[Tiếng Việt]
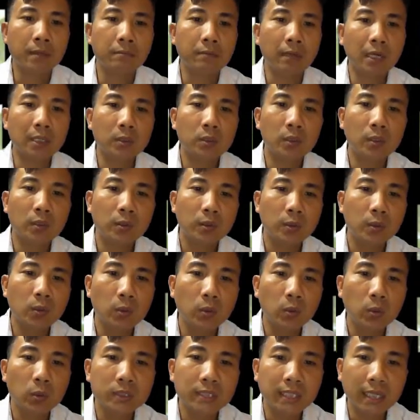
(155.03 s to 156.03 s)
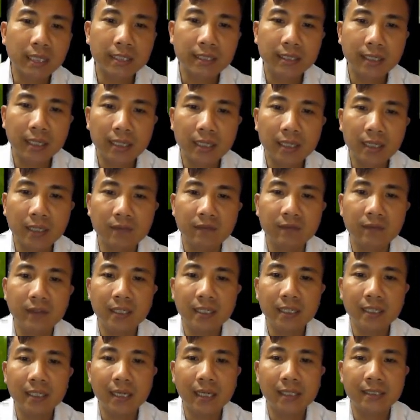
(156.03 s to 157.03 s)
Bài thuốc đu đủ xanh kết hợp
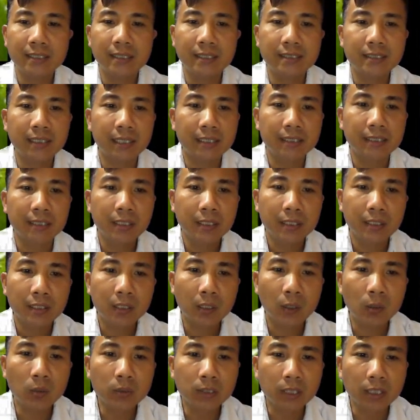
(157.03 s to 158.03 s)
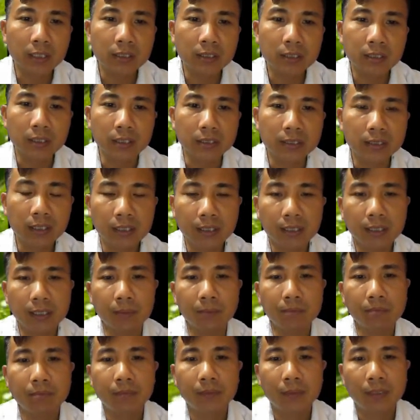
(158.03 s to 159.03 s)
với lá trà xanh không thể chữa dứt
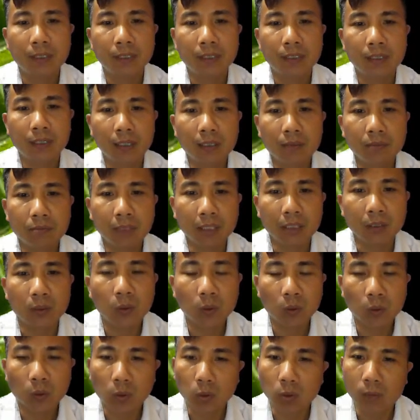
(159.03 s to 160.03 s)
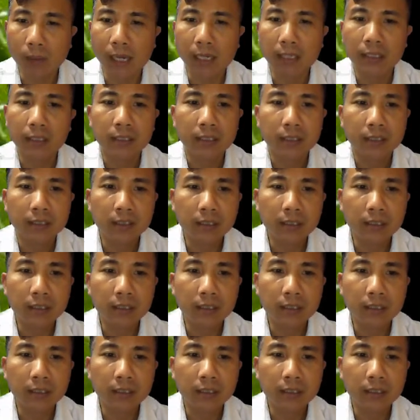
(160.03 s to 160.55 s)
điểm căn bệnh gút của bạn,